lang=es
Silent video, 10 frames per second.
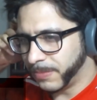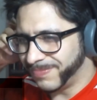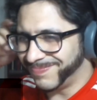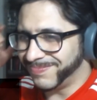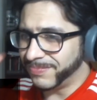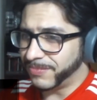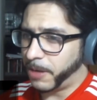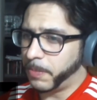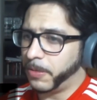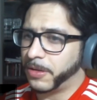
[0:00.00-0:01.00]
Mm,
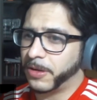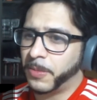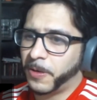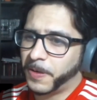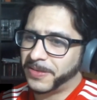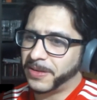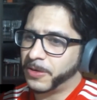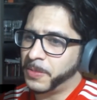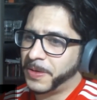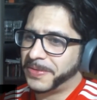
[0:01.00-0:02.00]
transporte, ¿cómo le vas a,
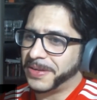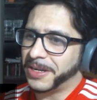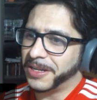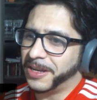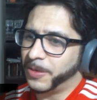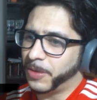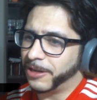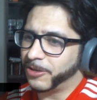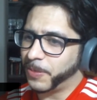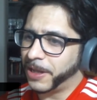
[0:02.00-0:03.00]
cómo vas a engañar a un
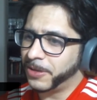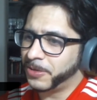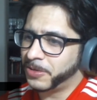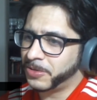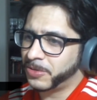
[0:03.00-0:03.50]
alto mando?